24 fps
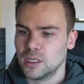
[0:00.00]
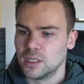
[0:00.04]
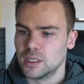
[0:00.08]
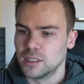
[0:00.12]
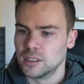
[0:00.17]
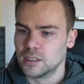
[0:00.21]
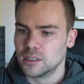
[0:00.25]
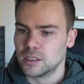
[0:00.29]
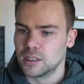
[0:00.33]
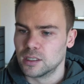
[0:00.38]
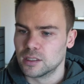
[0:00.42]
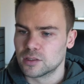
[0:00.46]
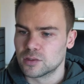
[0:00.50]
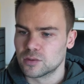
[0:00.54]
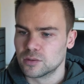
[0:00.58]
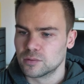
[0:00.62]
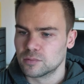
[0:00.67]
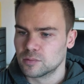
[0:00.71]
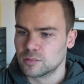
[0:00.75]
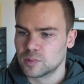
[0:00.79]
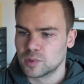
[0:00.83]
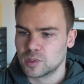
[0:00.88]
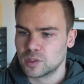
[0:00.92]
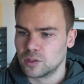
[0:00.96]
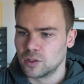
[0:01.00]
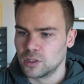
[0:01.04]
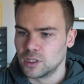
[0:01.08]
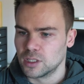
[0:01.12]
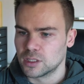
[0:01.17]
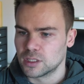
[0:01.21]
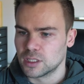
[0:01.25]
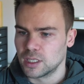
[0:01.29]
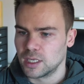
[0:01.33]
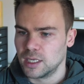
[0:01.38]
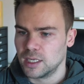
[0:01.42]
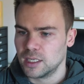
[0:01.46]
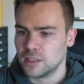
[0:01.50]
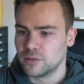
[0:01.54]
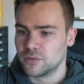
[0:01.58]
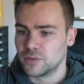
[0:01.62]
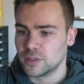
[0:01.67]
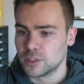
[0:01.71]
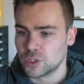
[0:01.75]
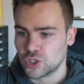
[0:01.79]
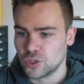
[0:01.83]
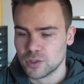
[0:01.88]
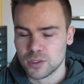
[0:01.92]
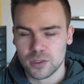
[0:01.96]
äh, also
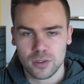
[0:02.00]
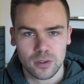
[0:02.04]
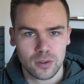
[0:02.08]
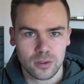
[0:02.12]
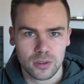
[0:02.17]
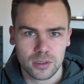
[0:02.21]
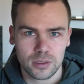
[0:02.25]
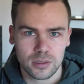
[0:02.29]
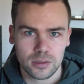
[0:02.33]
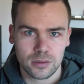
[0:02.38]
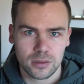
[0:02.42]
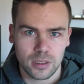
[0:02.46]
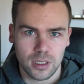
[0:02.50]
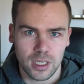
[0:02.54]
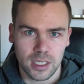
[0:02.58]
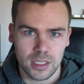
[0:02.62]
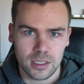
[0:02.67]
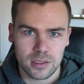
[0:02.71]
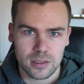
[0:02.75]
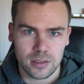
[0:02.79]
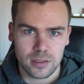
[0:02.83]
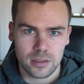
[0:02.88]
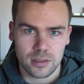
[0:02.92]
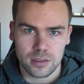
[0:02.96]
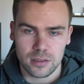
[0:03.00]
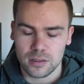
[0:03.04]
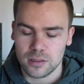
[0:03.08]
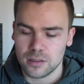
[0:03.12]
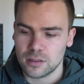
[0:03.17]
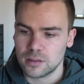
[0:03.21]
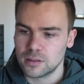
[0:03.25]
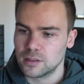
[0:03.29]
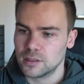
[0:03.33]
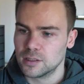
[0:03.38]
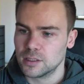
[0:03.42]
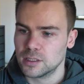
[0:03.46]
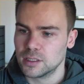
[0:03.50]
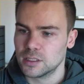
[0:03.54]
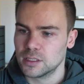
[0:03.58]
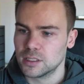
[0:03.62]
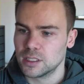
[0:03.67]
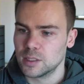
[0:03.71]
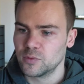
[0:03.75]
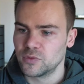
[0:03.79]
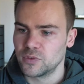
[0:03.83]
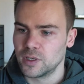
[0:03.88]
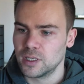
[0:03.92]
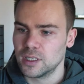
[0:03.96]
Kollateralverschlüsselungen heißt es äh, in
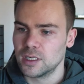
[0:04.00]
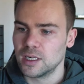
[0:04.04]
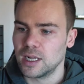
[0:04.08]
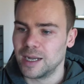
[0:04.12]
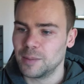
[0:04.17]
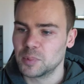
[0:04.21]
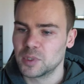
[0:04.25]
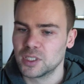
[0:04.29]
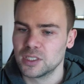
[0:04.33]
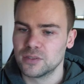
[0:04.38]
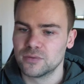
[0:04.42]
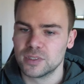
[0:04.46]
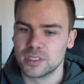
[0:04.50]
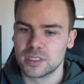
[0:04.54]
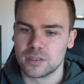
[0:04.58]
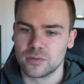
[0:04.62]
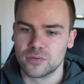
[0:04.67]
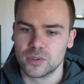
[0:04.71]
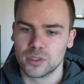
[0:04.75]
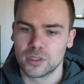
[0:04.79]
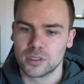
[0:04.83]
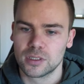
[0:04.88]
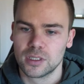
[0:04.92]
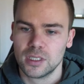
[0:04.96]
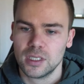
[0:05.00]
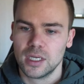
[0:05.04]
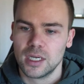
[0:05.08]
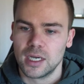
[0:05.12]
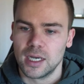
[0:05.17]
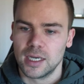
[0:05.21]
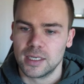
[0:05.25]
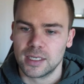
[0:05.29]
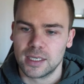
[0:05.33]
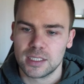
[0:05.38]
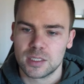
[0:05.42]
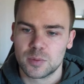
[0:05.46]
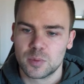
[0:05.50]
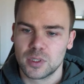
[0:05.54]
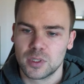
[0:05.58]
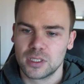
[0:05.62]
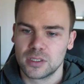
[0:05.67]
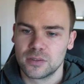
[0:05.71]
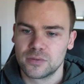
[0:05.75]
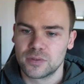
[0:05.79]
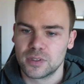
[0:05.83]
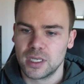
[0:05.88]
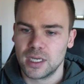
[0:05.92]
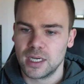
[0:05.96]
dem Fall, abgewiesen wird. Ein
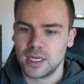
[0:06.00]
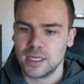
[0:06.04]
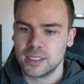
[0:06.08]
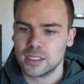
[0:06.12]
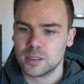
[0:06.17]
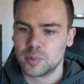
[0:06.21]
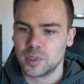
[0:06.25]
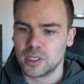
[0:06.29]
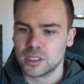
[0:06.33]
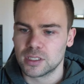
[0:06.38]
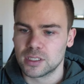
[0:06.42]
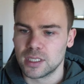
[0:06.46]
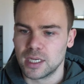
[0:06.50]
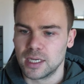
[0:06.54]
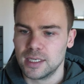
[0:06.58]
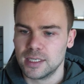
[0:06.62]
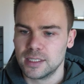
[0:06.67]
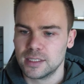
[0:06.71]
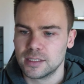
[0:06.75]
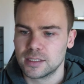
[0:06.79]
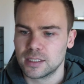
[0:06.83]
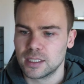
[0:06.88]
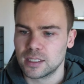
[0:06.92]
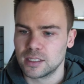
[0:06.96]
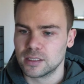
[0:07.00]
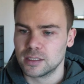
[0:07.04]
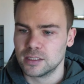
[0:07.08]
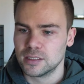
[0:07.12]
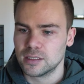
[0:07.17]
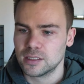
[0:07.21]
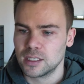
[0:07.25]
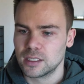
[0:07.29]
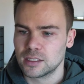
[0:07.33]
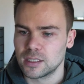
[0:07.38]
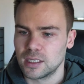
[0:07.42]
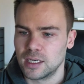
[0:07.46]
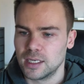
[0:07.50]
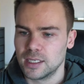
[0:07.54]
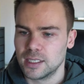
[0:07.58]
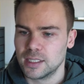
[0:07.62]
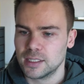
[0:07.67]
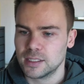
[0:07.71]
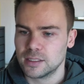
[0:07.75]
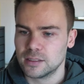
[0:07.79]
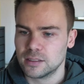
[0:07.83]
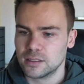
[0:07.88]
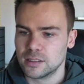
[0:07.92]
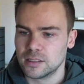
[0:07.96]
Rechtsbegriff, der eine Partei daran hindert,
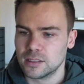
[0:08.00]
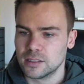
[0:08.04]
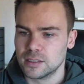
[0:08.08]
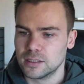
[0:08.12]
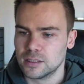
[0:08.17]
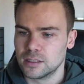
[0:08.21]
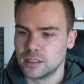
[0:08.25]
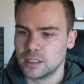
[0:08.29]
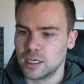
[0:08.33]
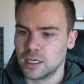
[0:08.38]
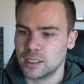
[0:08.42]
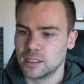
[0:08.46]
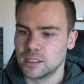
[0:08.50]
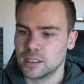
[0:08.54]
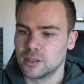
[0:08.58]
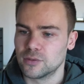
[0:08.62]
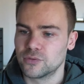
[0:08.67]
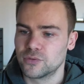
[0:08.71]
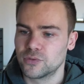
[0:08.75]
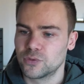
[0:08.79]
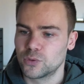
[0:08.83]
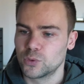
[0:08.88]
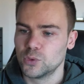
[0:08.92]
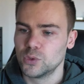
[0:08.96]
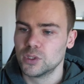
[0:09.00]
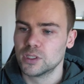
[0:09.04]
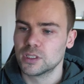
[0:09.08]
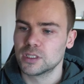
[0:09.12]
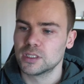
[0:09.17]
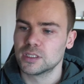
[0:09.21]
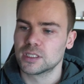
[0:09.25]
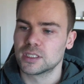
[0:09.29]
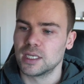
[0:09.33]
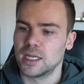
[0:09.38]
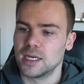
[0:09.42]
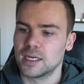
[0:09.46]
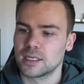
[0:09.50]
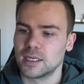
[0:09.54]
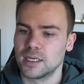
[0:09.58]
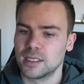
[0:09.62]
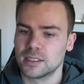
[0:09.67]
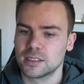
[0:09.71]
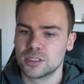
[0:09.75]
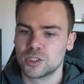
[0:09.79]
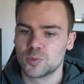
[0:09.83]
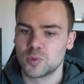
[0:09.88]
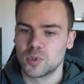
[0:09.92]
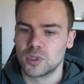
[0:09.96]
ein in einer früheren Klage
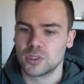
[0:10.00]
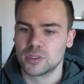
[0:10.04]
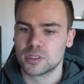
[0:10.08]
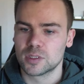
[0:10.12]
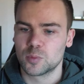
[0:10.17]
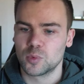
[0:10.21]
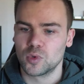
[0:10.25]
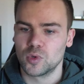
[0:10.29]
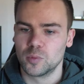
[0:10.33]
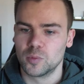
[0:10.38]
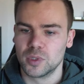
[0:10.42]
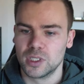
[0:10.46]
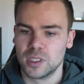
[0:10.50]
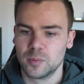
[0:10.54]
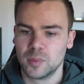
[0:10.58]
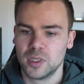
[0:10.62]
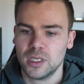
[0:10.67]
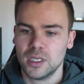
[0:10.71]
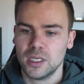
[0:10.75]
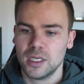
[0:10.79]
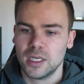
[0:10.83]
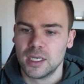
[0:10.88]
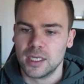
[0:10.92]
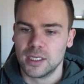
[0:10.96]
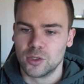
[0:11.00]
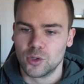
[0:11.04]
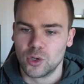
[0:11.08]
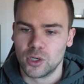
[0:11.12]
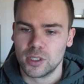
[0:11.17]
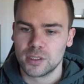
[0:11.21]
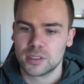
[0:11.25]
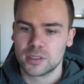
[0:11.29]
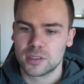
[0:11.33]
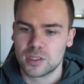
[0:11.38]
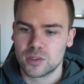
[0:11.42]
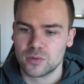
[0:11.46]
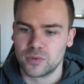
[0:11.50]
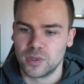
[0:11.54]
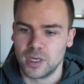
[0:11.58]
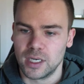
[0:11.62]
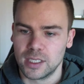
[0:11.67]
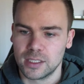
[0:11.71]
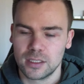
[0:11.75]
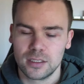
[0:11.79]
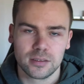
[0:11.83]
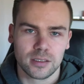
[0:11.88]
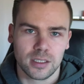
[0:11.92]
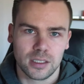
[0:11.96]
angesprochenes Problem erneut zu
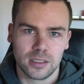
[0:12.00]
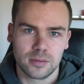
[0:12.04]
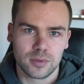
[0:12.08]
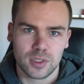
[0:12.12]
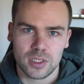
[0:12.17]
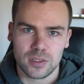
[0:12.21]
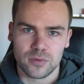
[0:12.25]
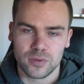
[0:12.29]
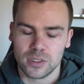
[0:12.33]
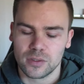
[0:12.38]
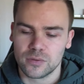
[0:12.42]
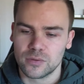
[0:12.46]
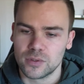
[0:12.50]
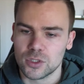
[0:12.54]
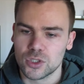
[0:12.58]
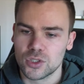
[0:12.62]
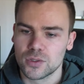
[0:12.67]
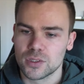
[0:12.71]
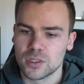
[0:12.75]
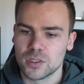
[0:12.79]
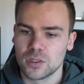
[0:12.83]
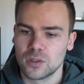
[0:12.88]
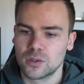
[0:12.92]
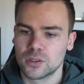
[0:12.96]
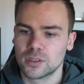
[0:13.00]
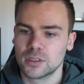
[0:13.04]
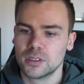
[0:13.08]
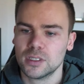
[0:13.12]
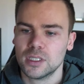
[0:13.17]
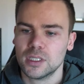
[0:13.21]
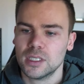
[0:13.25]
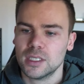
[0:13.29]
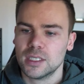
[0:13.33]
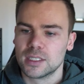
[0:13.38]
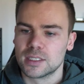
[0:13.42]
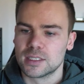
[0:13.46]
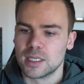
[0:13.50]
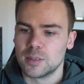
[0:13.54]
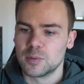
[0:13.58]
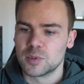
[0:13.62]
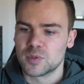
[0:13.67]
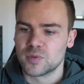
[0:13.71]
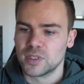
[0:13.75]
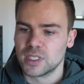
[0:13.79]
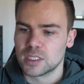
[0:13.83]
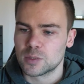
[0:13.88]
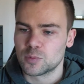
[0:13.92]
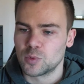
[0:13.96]
verhandeln, ja, deswegen Verschlüsselung, selbst
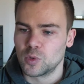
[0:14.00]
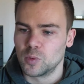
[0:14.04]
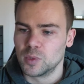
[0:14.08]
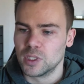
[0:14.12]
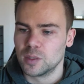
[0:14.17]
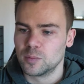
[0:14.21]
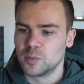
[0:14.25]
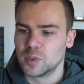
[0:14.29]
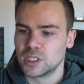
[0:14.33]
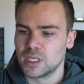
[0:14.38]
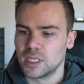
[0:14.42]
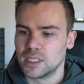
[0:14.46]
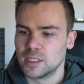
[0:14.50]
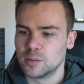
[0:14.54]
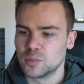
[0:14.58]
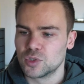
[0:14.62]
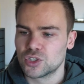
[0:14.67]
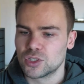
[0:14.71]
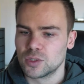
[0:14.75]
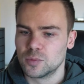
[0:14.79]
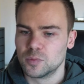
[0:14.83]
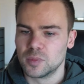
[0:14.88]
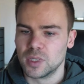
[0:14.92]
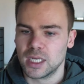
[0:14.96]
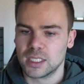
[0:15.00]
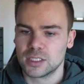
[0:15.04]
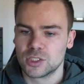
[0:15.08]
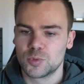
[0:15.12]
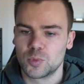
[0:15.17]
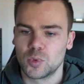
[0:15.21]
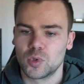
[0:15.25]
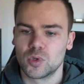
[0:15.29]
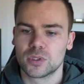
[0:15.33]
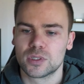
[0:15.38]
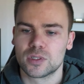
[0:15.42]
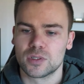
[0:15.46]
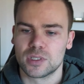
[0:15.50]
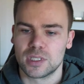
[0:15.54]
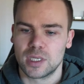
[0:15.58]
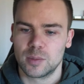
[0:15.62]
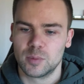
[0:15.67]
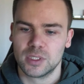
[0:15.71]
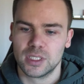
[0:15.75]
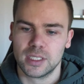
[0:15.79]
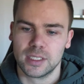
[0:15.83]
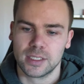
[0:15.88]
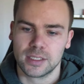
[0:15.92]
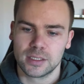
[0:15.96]
wenn das Problem mit einem bestimmten Anspruch
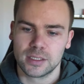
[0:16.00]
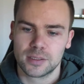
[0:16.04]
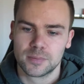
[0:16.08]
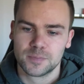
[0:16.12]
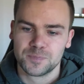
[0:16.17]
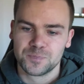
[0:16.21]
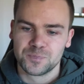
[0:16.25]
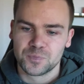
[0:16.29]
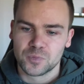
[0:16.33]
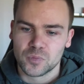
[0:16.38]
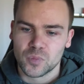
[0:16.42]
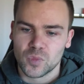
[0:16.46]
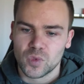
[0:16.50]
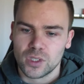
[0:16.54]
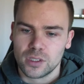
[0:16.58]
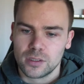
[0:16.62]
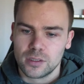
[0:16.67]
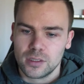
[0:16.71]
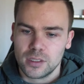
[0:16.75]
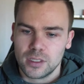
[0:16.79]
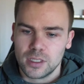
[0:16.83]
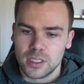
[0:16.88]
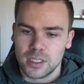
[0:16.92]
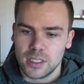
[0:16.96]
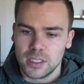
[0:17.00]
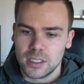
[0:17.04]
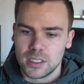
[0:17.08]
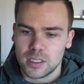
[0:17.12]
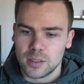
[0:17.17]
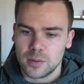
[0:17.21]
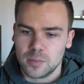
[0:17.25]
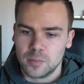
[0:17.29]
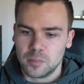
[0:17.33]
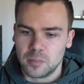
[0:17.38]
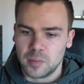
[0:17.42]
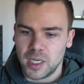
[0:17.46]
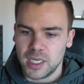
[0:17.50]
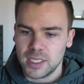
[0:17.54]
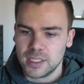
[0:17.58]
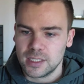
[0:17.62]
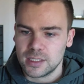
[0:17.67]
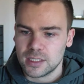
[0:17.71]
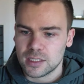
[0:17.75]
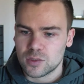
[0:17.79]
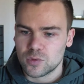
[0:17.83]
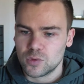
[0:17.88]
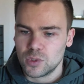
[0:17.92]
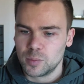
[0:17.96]
zusammenhängt. Ich meine,
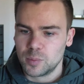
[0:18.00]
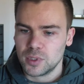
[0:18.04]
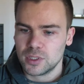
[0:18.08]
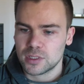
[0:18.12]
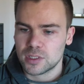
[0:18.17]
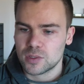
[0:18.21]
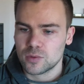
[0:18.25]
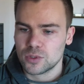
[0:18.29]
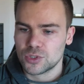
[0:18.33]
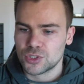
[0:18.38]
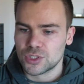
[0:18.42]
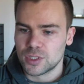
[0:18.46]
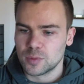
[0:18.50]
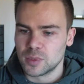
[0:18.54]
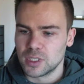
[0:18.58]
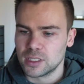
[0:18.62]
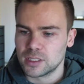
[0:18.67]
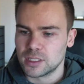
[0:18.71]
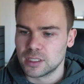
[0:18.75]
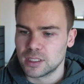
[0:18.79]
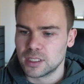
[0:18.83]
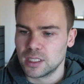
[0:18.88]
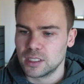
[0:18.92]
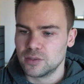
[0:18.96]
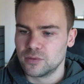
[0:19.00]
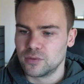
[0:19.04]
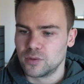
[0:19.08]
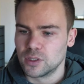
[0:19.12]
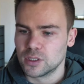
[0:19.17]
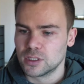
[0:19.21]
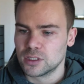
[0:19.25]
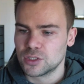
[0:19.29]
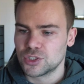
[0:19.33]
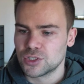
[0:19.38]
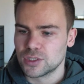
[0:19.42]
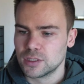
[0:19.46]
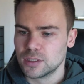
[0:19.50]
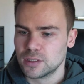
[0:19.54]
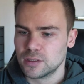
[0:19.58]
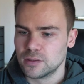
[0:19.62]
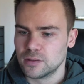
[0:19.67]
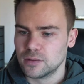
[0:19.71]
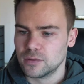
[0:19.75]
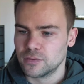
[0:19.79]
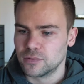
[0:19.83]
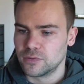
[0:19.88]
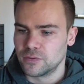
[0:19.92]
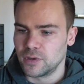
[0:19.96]
dass Ripple zugestimmt hat, den
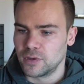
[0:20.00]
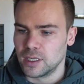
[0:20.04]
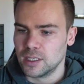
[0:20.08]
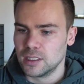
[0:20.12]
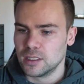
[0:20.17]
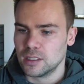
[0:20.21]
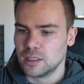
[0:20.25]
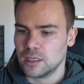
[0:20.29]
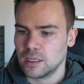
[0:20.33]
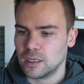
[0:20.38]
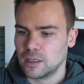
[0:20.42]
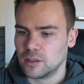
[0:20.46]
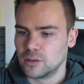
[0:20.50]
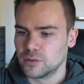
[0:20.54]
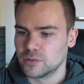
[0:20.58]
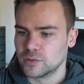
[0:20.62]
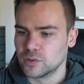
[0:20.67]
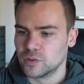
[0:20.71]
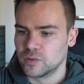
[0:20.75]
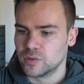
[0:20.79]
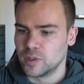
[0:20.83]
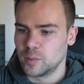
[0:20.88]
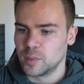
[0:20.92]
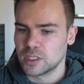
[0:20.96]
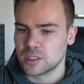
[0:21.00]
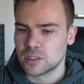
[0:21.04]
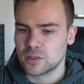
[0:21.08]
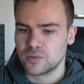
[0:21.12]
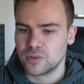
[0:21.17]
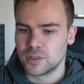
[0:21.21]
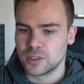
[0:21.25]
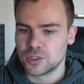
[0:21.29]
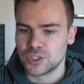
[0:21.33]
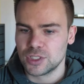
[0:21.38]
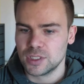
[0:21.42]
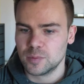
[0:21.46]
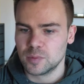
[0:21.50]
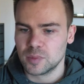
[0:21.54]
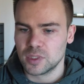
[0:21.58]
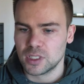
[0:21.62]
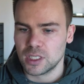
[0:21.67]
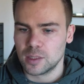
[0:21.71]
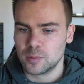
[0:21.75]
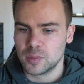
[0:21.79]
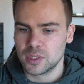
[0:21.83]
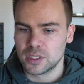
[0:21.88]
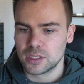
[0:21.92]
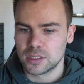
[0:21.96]
kalifornischen Fall auf November zu verschieben,
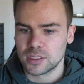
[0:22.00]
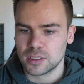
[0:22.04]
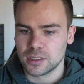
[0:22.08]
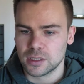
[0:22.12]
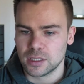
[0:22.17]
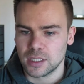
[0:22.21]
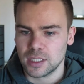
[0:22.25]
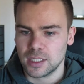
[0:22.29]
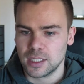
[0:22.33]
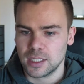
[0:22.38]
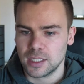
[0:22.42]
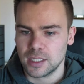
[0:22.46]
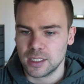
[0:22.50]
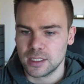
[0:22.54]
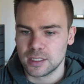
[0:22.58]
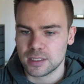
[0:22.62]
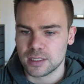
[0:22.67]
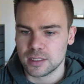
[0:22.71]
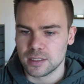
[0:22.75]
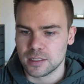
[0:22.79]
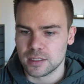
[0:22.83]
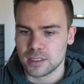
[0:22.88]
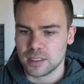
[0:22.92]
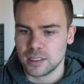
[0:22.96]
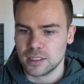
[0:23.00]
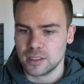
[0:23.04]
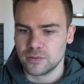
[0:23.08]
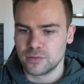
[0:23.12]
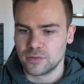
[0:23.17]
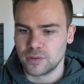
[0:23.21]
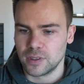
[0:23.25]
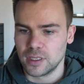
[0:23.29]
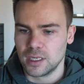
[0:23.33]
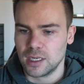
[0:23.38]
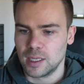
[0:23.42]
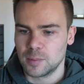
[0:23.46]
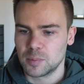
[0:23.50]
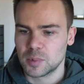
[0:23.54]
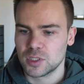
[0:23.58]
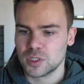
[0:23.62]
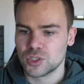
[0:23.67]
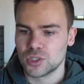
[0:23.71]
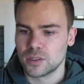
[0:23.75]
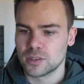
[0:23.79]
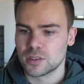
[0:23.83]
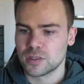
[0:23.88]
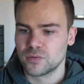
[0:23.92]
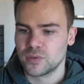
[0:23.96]
damit der SEC-Fall
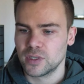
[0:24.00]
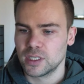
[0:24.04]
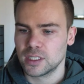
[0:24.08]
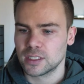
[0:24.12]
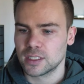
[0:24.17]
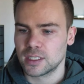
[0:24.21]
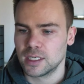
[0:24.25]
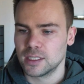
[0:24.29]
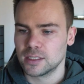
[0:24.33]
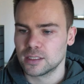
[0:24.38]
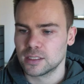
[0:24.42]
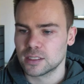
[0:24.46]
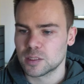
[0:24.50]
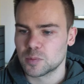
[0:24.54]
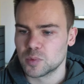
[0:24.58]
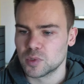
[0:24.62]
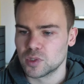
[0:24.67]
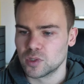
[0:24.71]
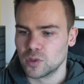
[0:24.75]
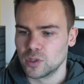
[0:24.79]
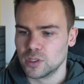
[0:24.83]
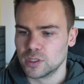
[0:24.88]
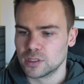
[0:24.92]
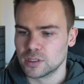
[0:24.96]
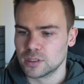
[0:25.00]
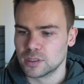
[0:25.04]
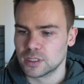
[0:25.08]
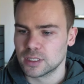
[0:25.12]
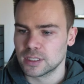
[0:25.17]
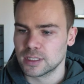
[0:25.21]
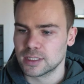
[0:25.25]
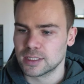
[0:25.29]
abgeschlossen werden kann. Das bedeutet,